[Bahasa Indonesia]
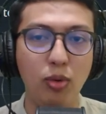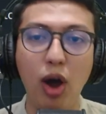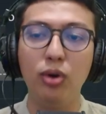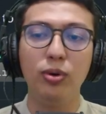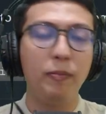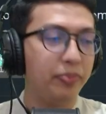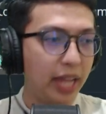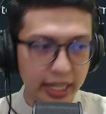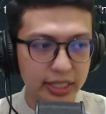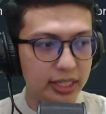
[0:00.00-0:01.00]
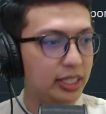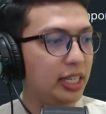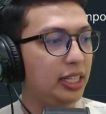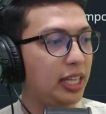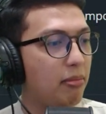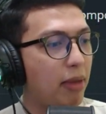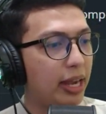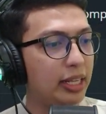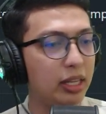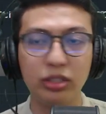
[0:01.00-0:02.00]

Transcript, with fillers: Wow, nice. Kita mainin.